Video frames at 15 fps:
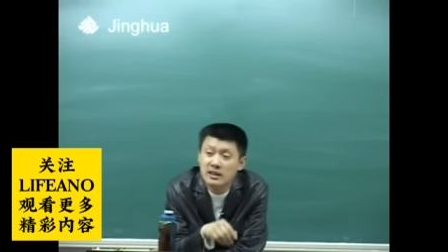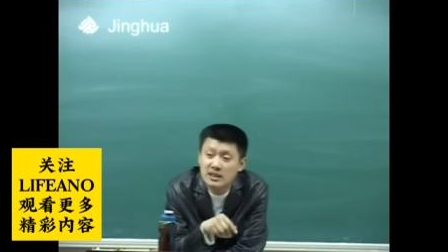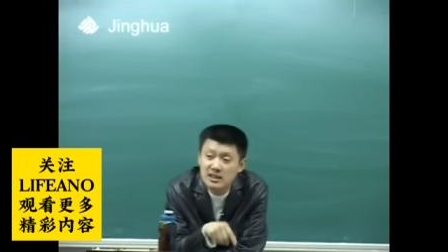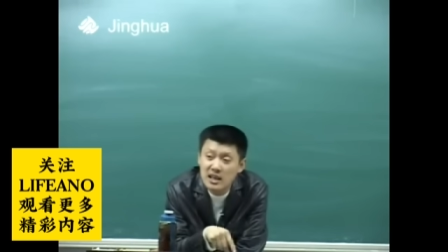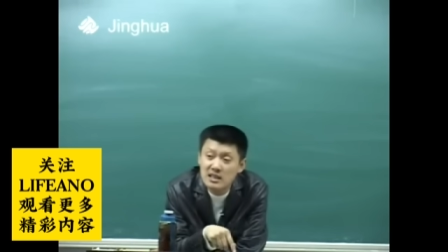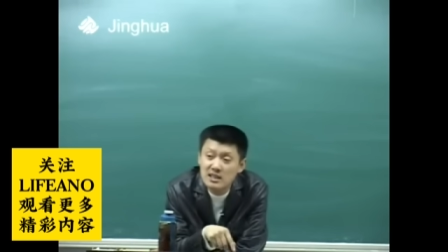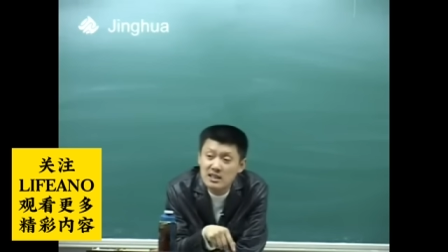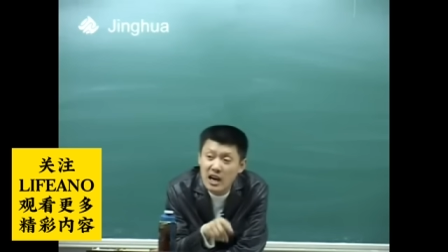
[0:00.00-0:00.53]

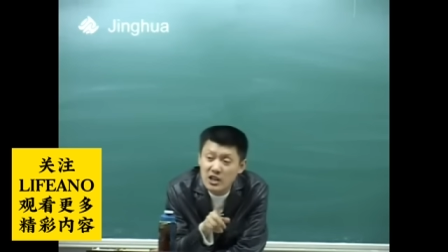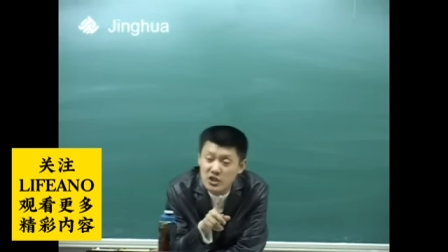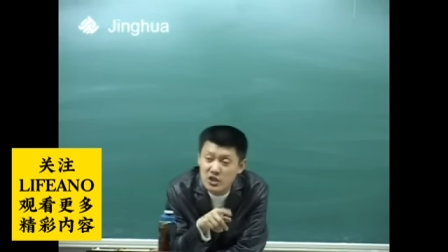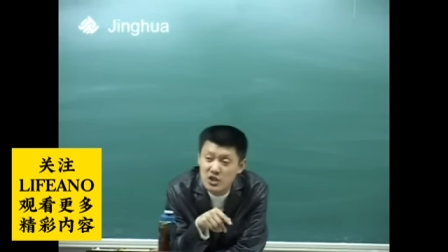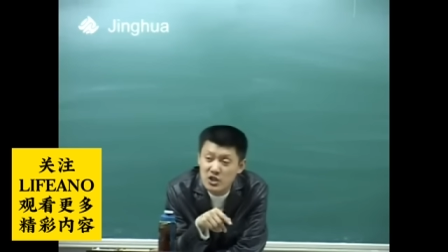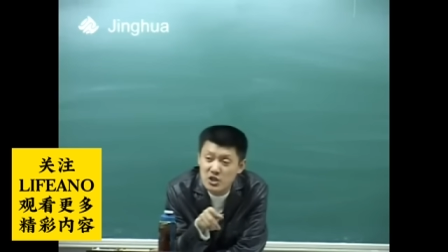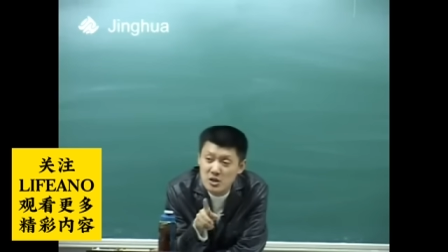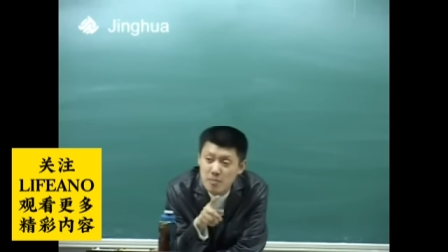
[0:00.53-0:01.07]
现在是
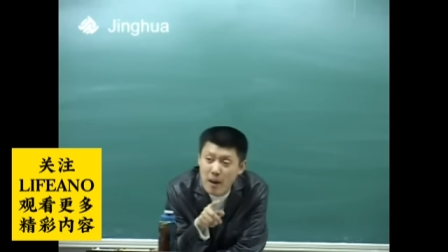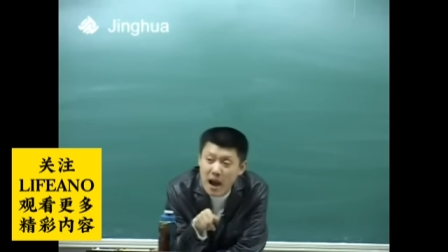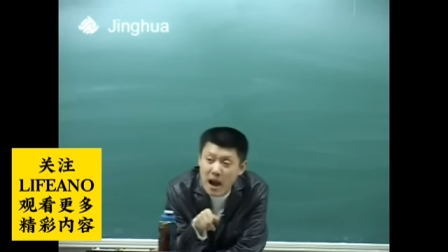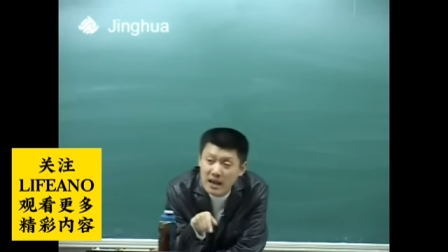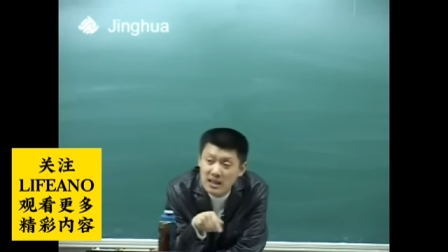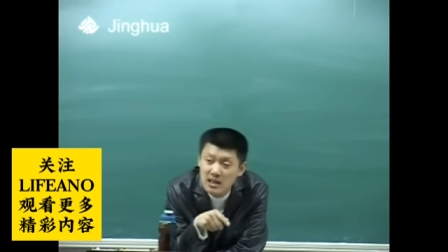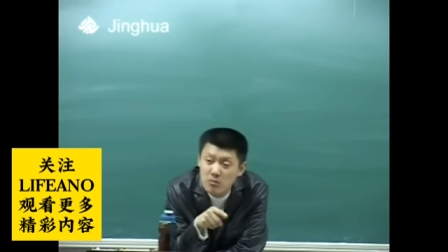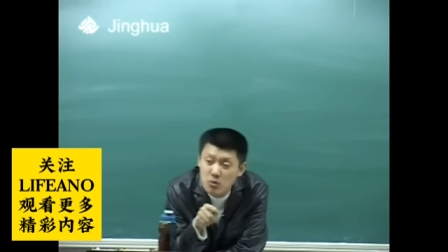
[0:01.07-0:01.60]
十
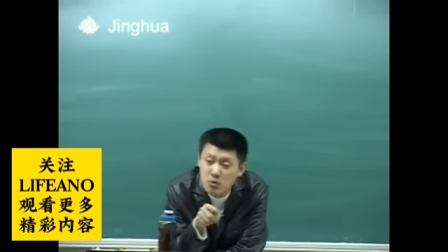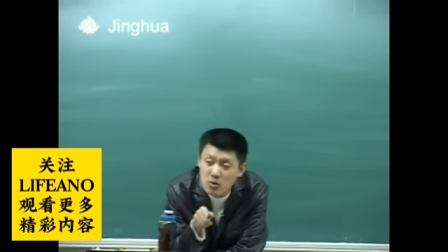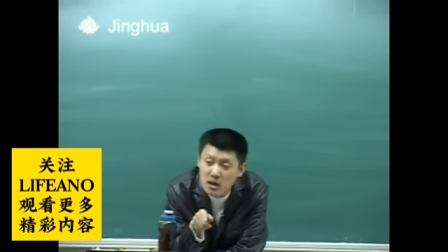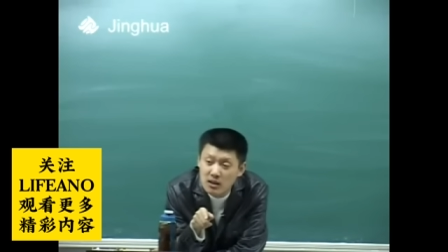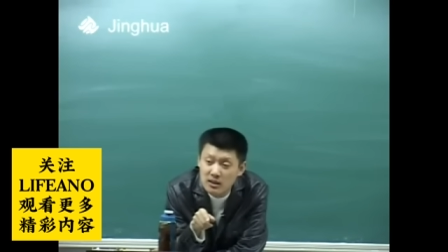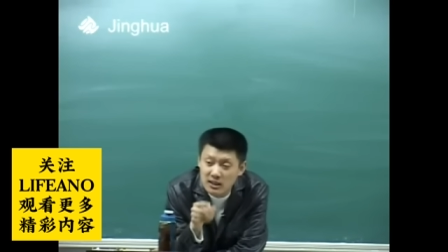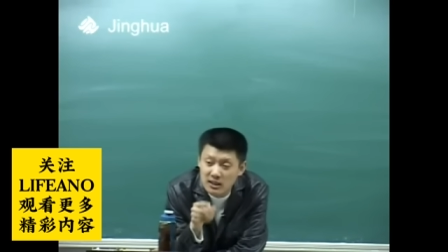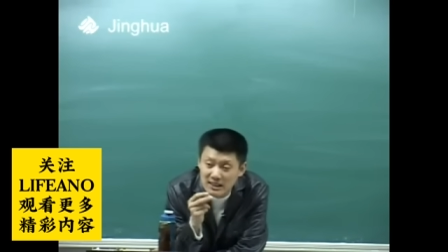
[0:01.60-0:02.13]
八亿亩
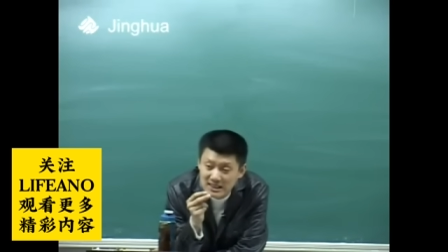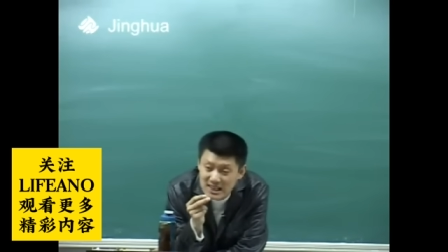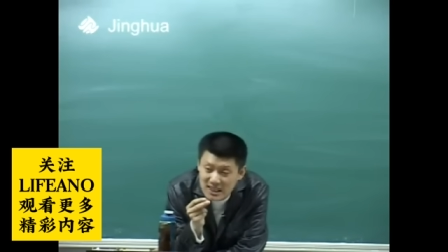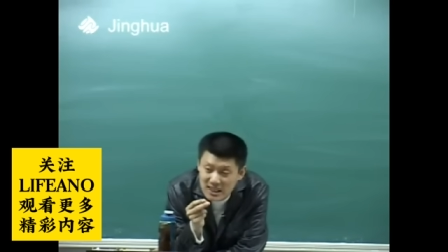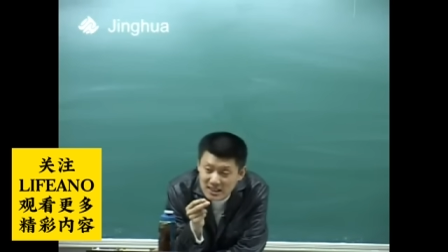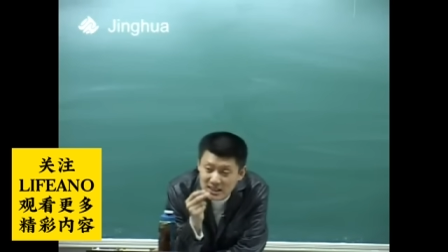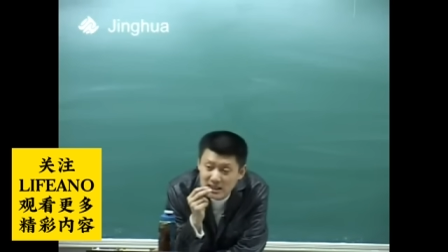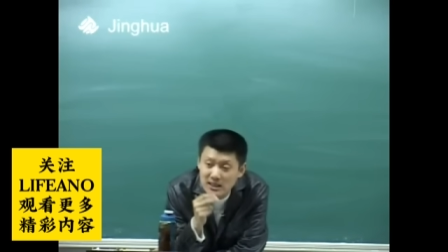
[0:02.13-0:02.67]
耕地，
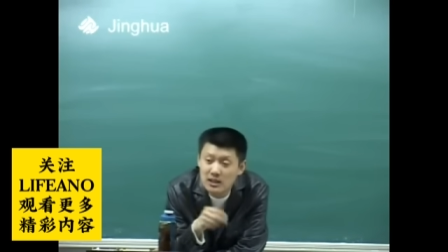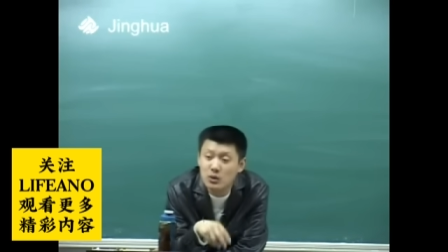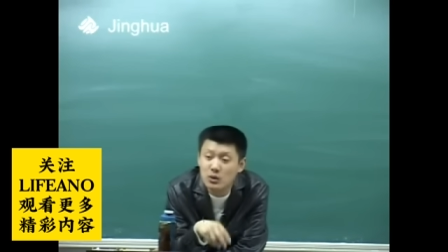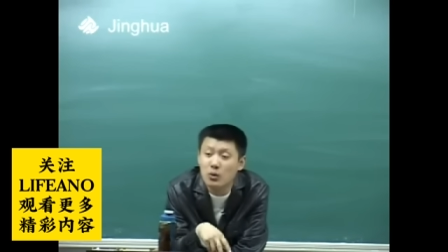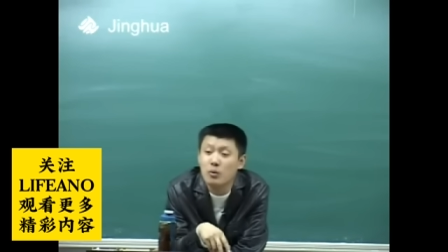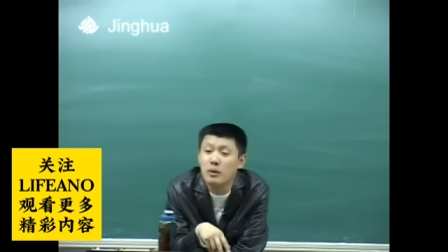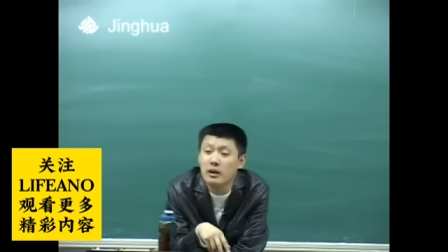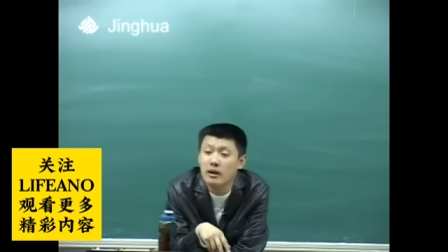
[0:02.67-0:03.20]
七亿
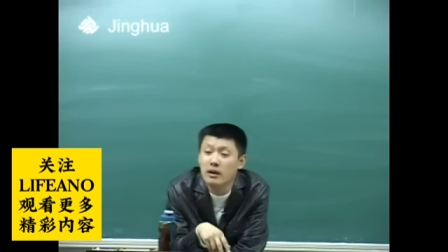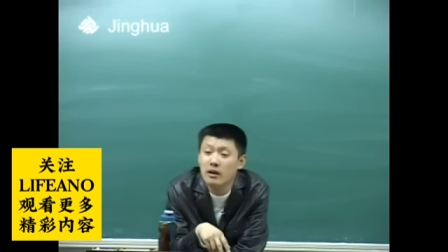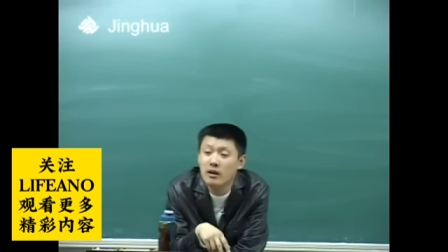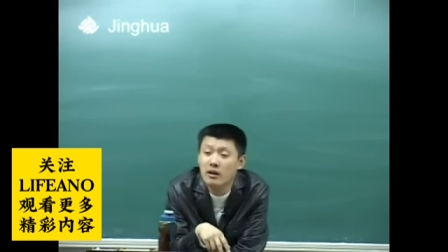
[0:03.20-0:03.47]
农民，